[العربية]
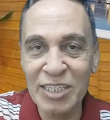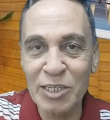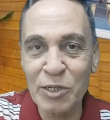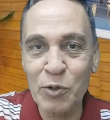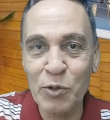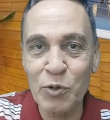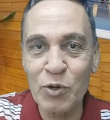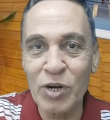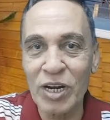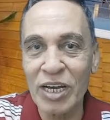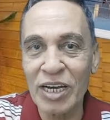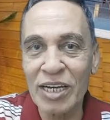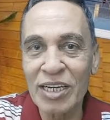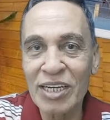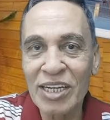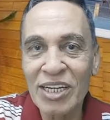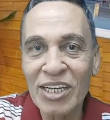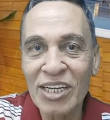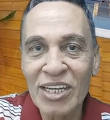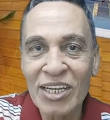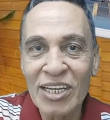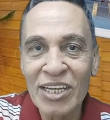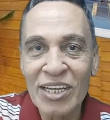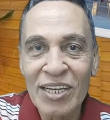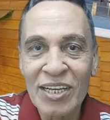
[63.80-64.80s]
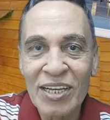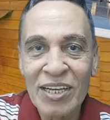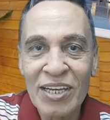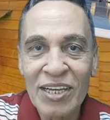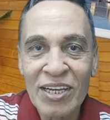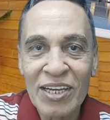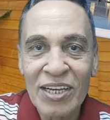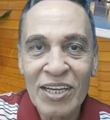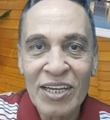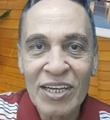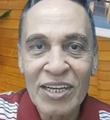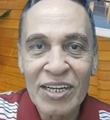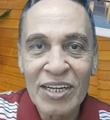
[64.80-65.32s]
دي كلها
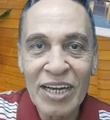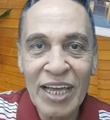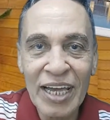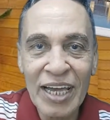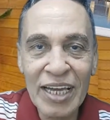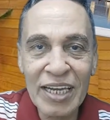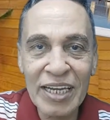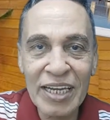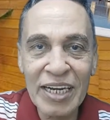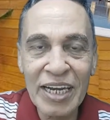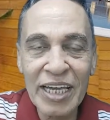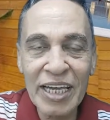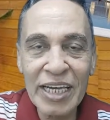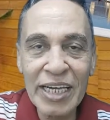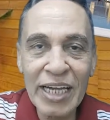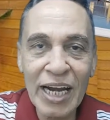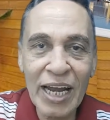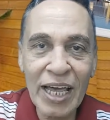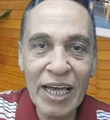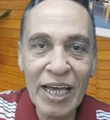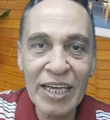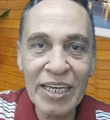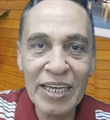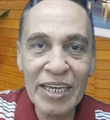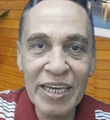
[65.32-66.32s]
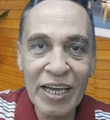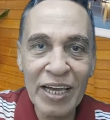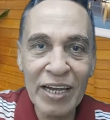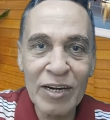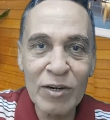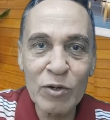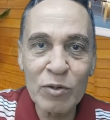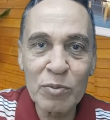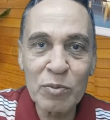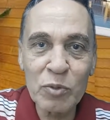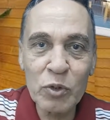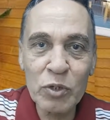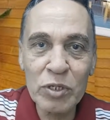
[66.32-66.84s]
لكن هي الحقيقه
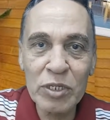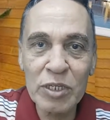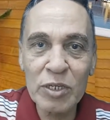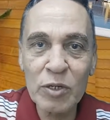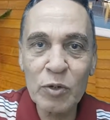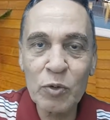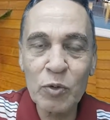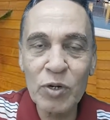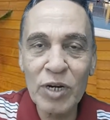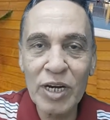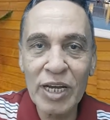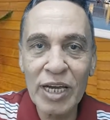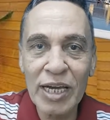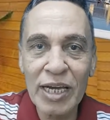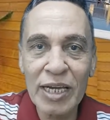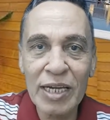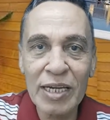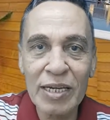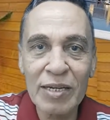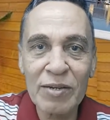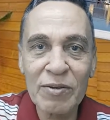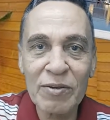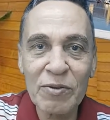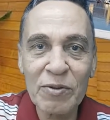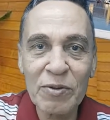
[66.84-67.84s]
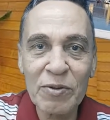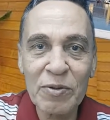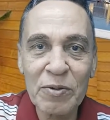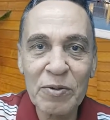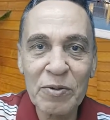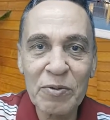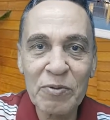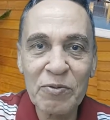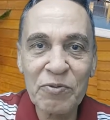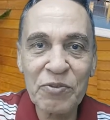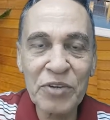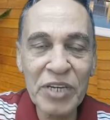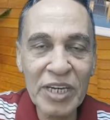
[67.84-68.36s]
الامور دي كلها
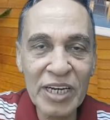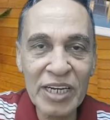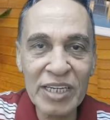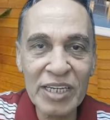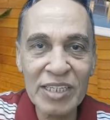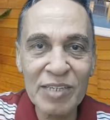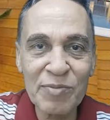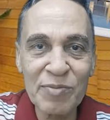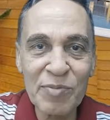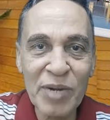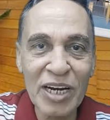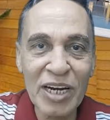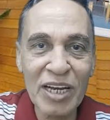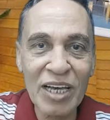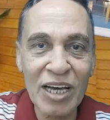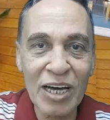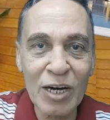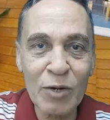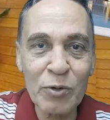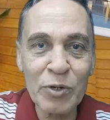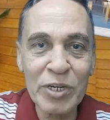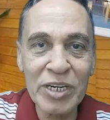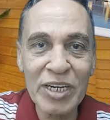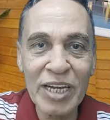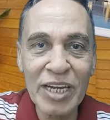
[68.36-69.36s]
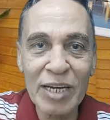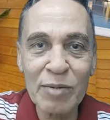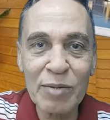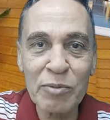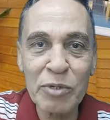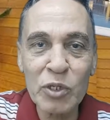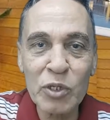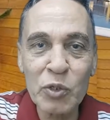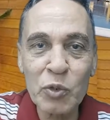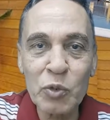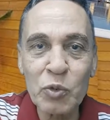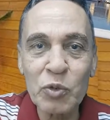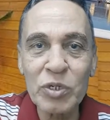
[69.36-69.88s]
في احتمال قوي انها
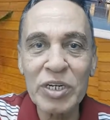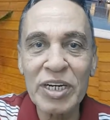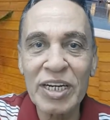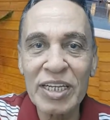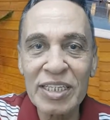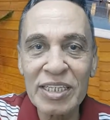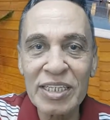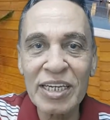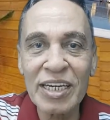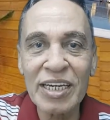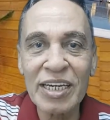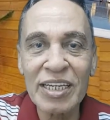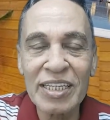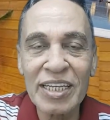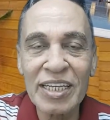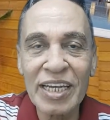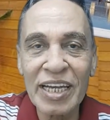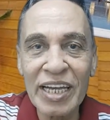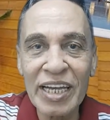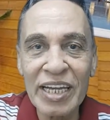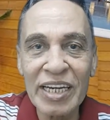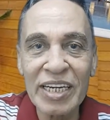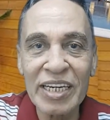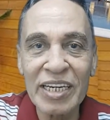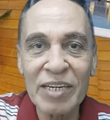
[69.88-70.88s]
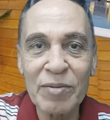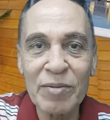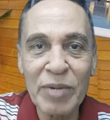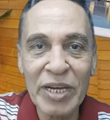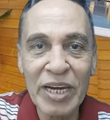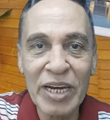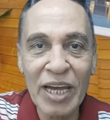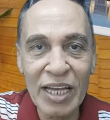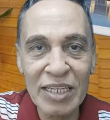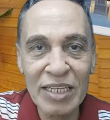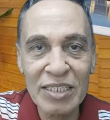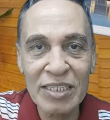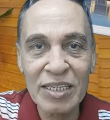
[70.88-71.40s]
بتكون نتيجه ان
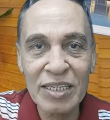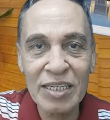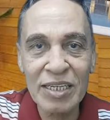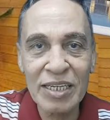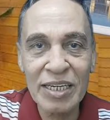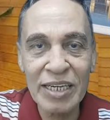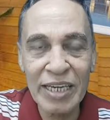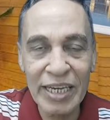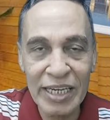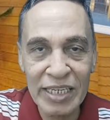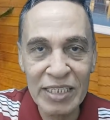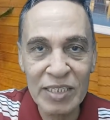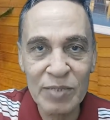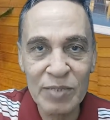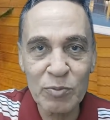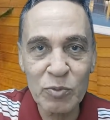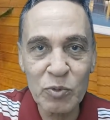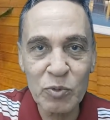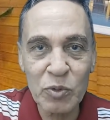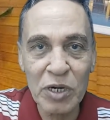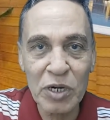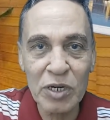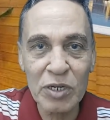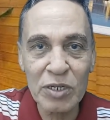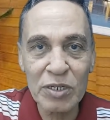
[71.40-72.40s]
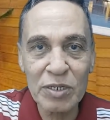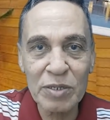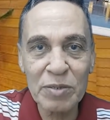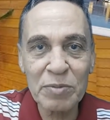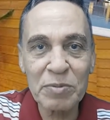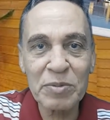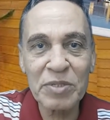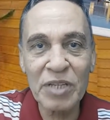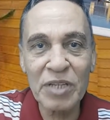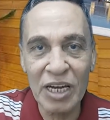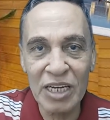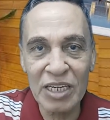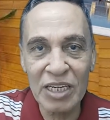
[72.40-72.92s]
مناعه الجسم
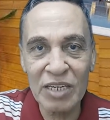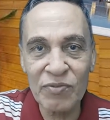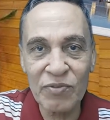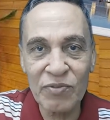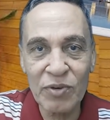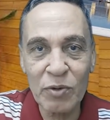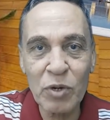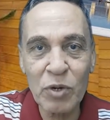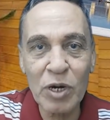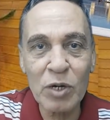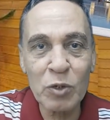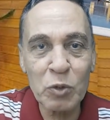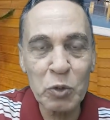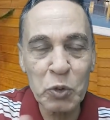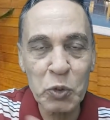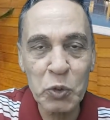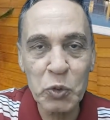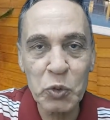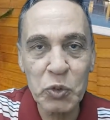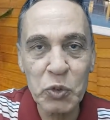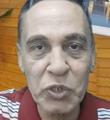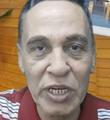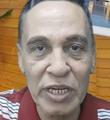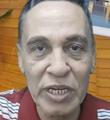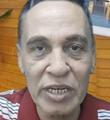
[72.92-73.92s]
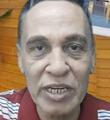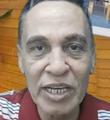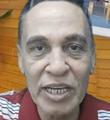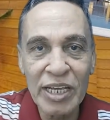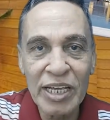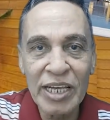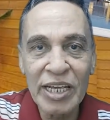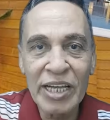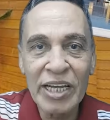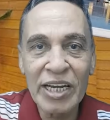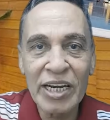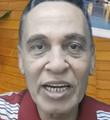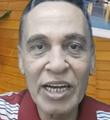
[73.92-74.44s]
ضعيفه وخصوصا
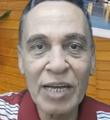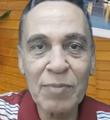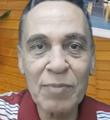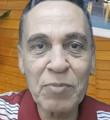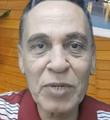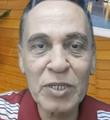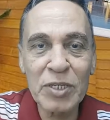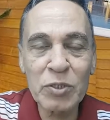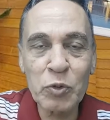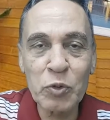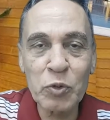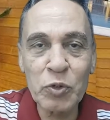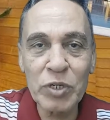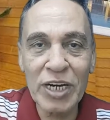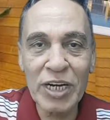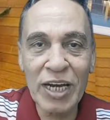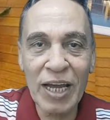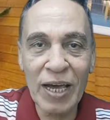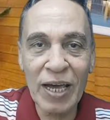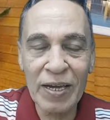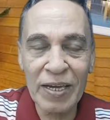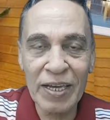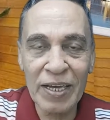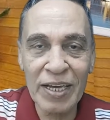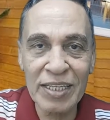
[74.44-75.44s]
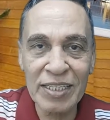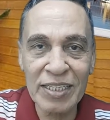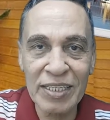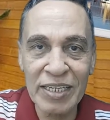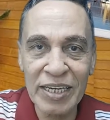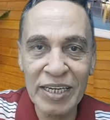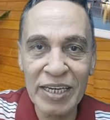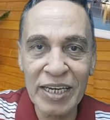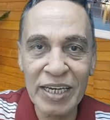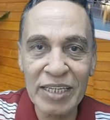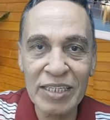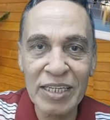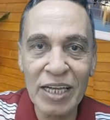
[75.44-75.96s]
لما تكون الحاجات
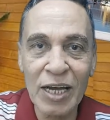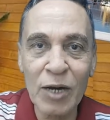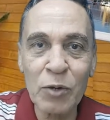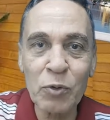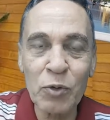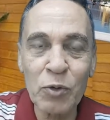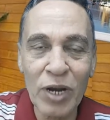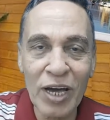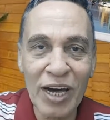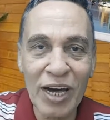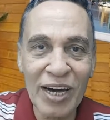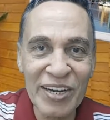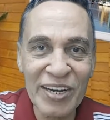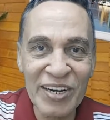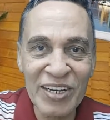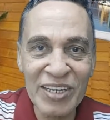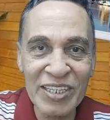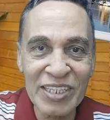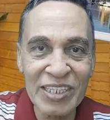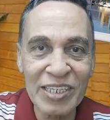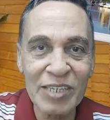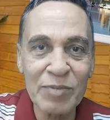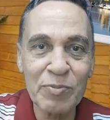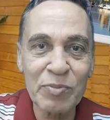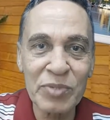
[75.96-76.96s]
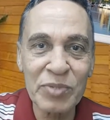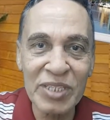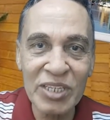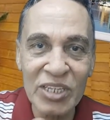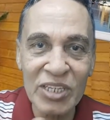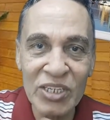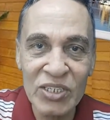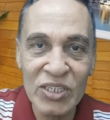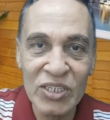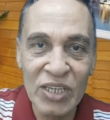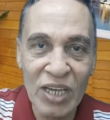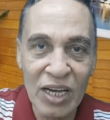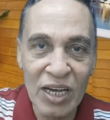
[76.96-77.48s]
ديت او الاعراض دي
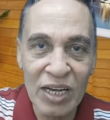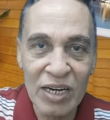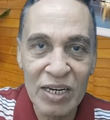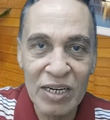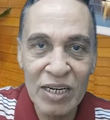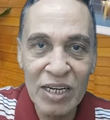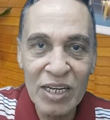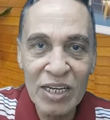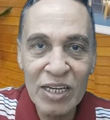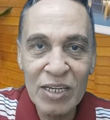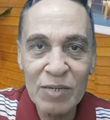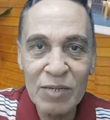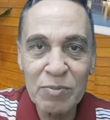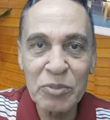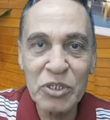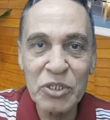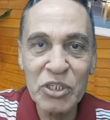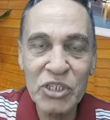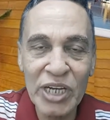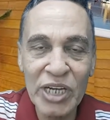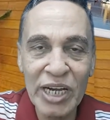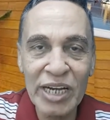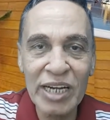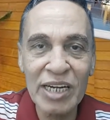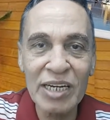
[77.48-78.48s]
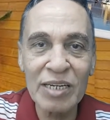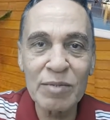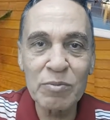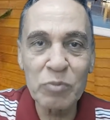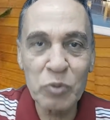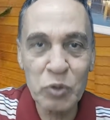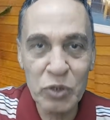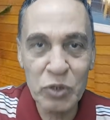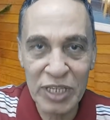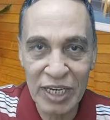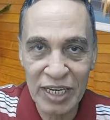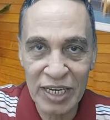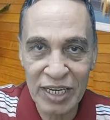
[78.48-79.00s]
بتظهر بشكل
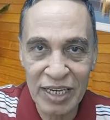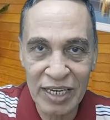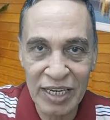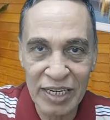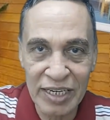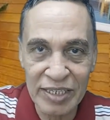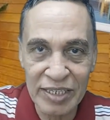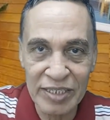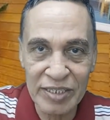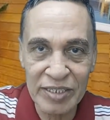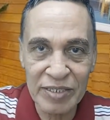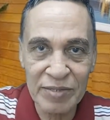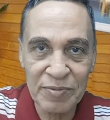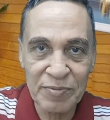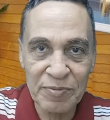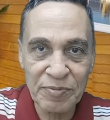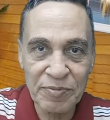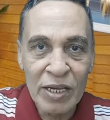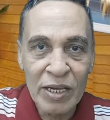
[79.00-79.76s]
متكرر